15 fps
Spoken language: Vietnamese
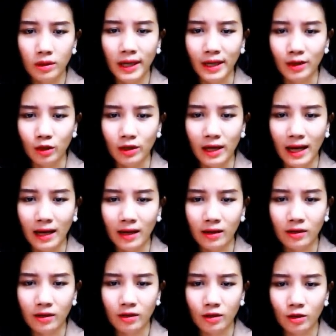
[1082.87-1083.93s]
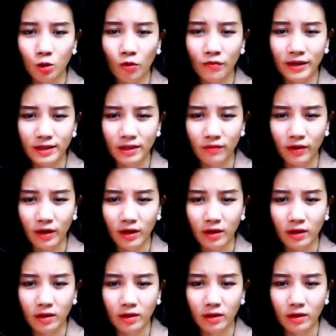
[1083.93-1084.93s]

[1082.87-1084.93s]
Nghe tớ đã, có việc gì vậy?